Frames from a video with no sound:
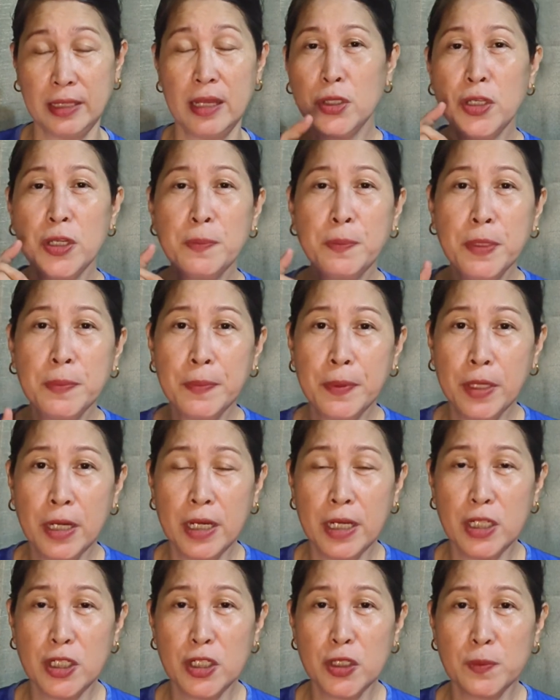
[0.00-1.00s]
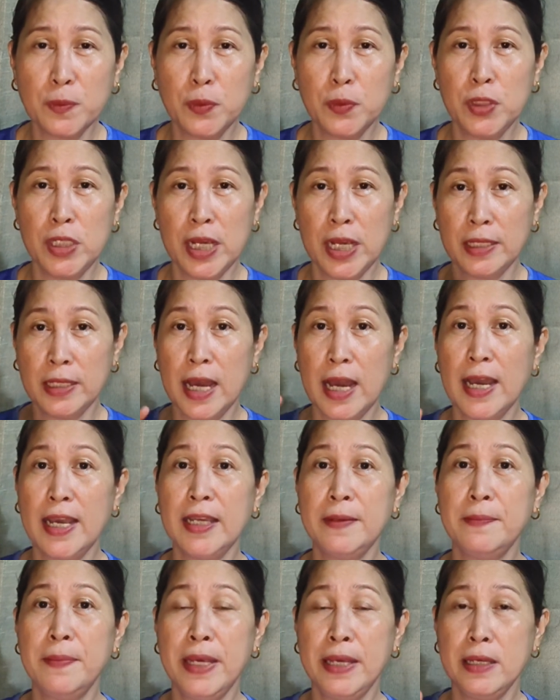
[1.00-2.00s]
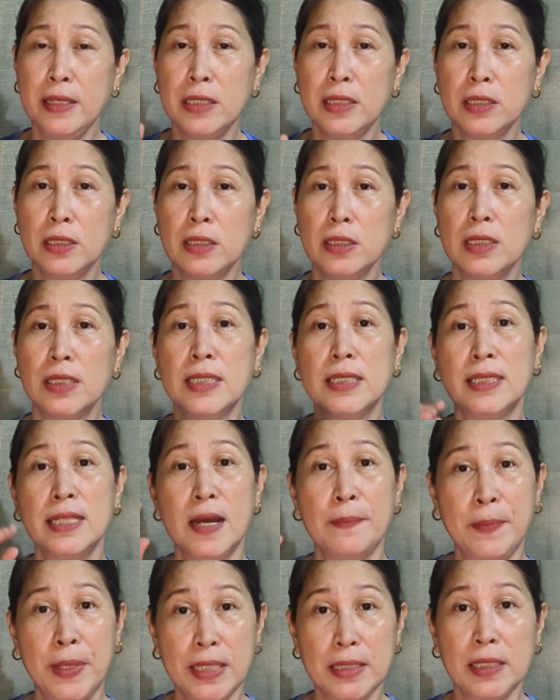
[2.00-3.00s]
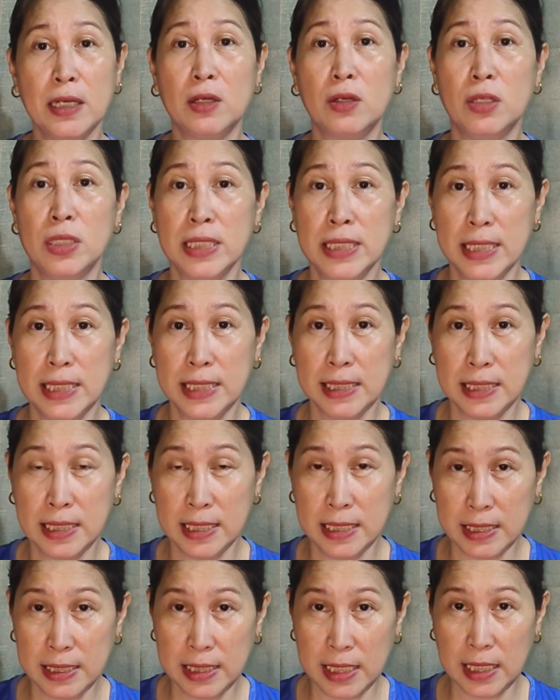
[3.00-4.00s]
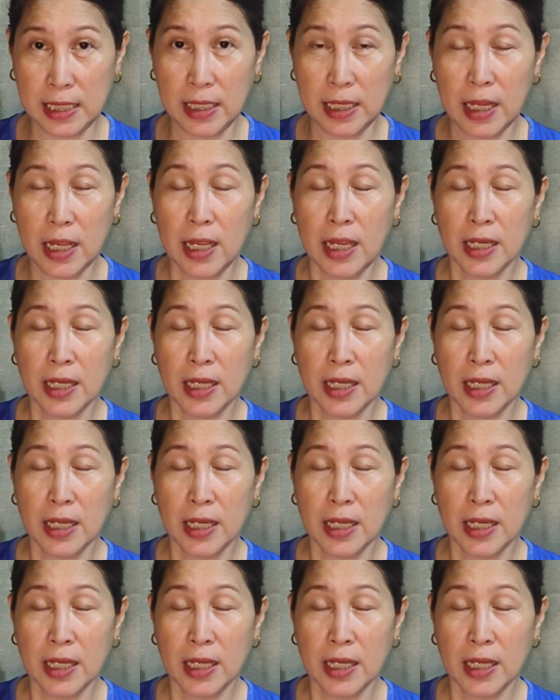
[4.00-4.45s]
So, yung preparation po yan ay based dapat sa consistency.